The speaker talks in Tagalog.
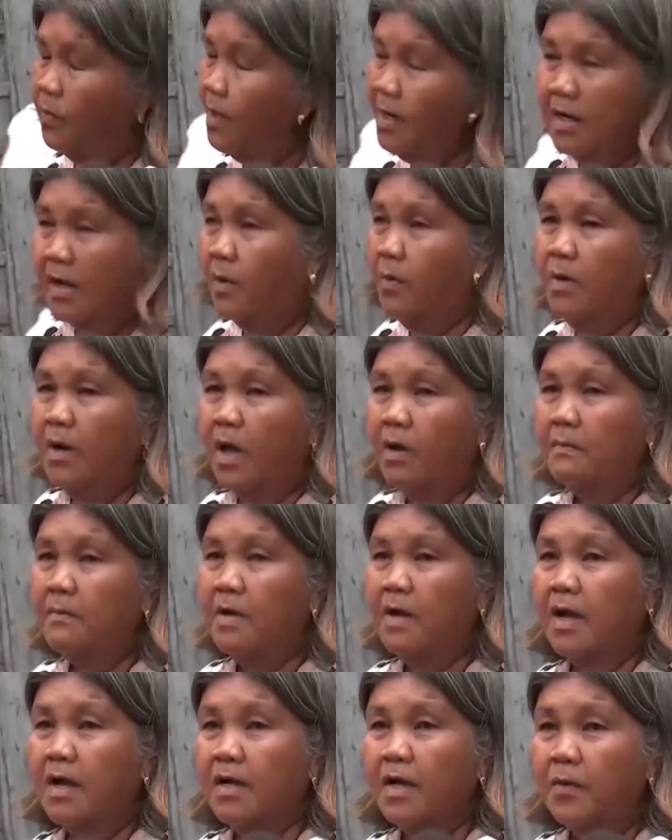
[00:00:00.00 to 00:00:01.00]
Wala,
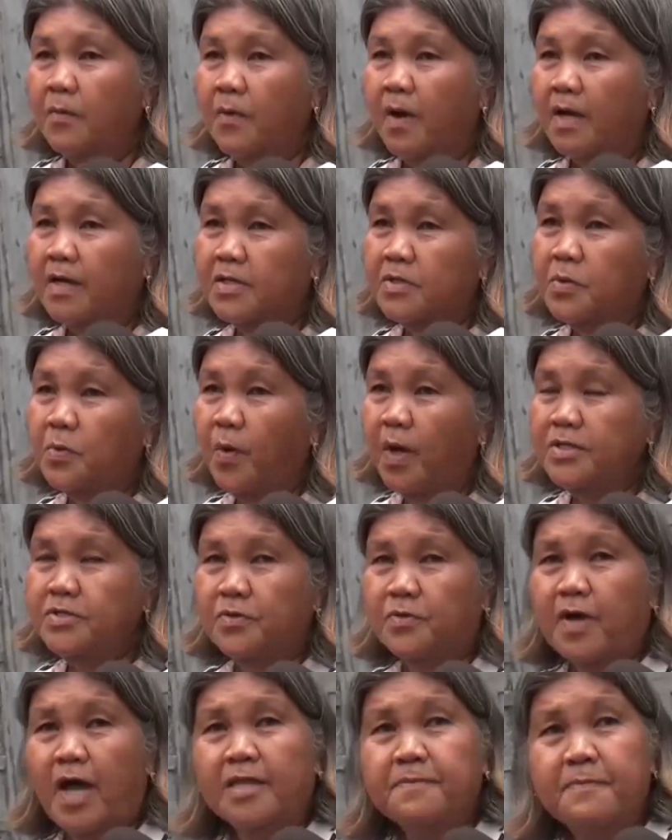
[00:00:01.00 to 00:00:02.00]
wala akong magagawa.
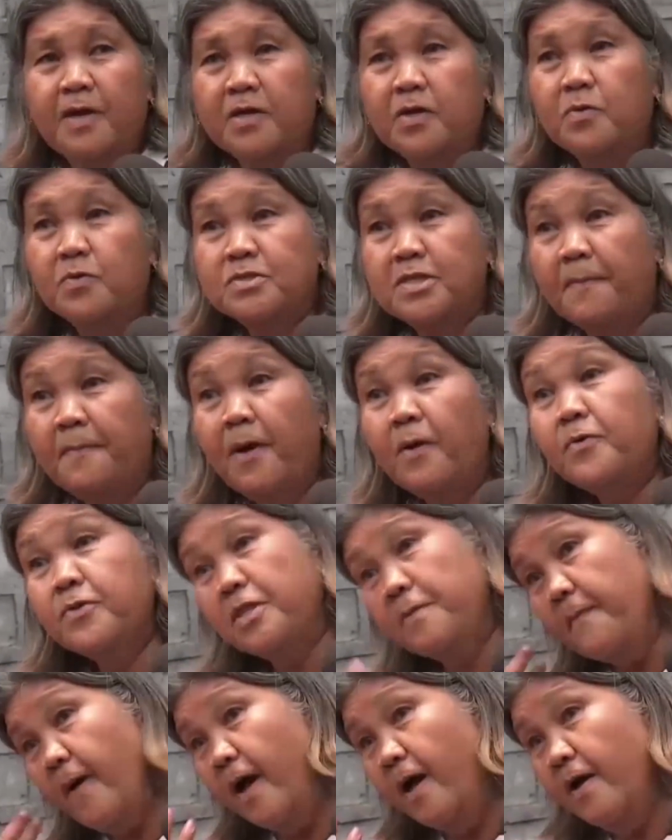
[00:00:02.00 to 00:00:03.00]
Kinuha nyo kahit makiusap
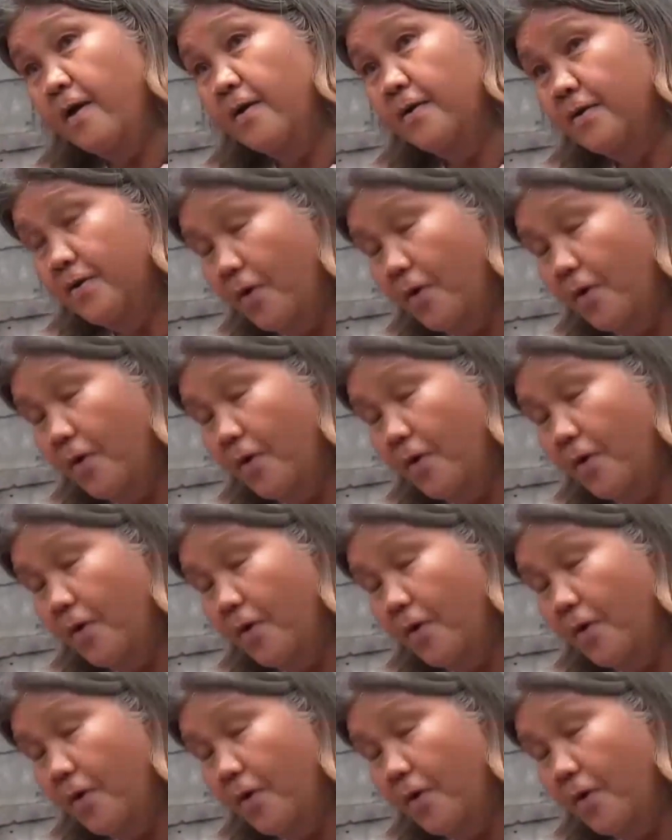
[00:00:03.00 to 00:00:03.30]
ako, di ba?